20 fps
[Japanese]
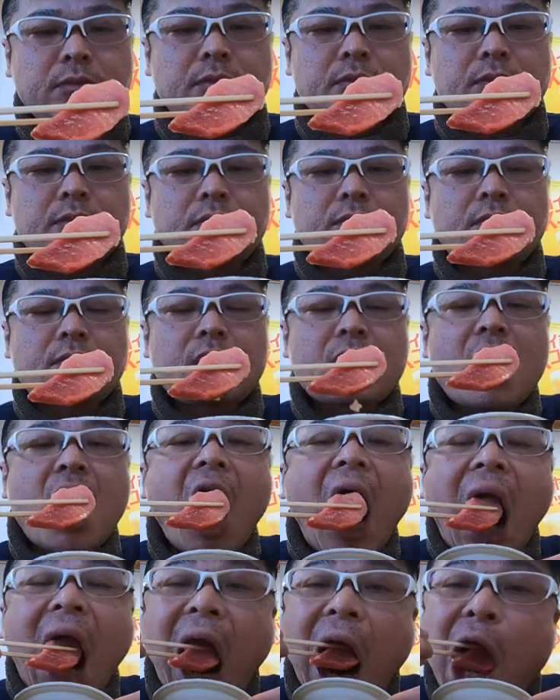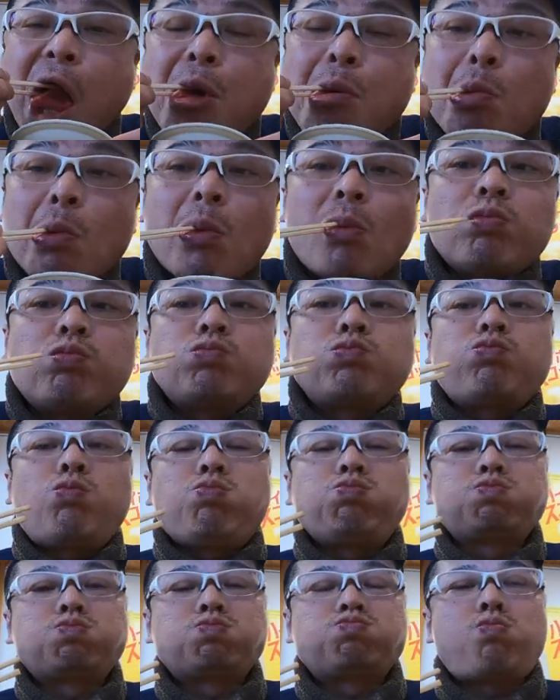大トロです。本マグロです。
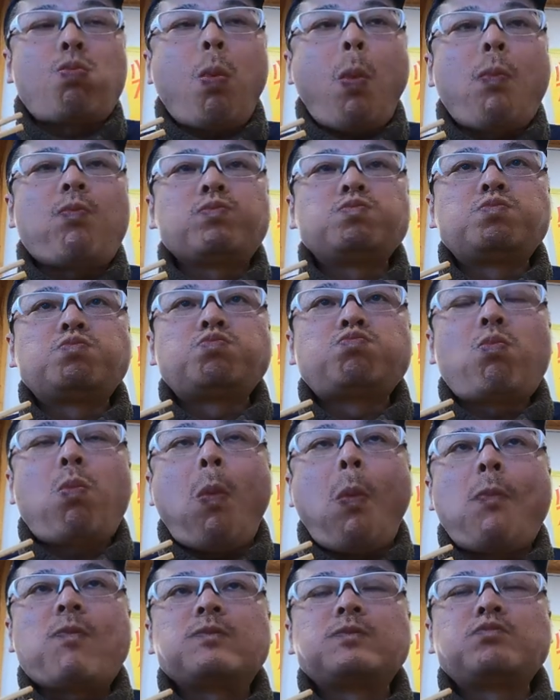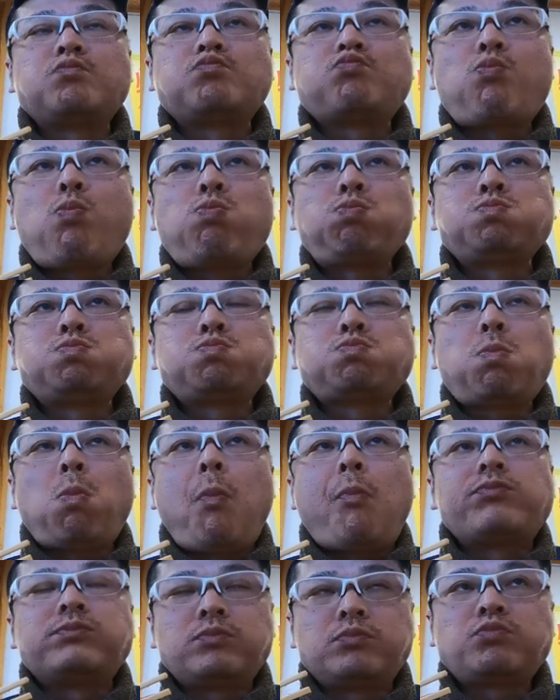ごめんなさいです。
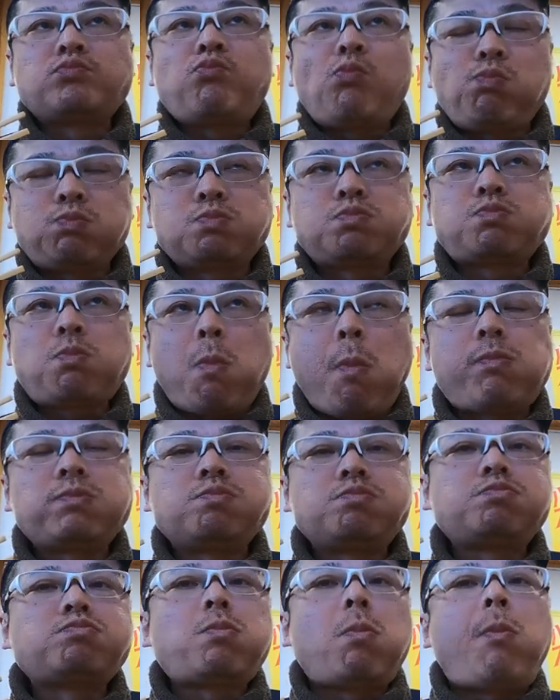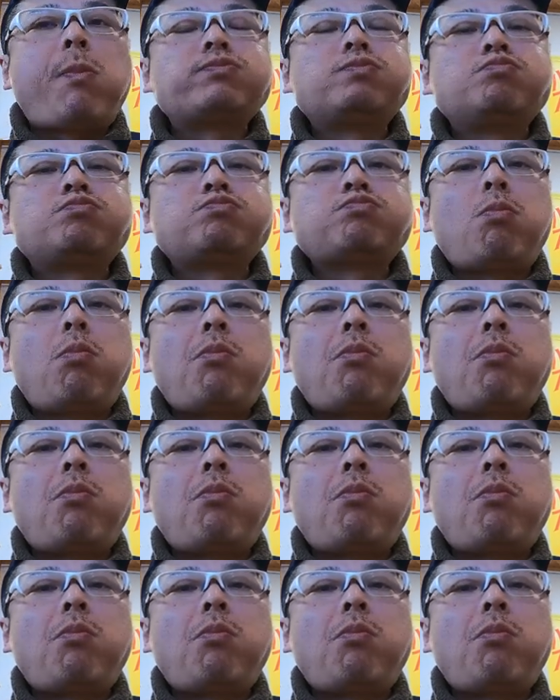いや幸せ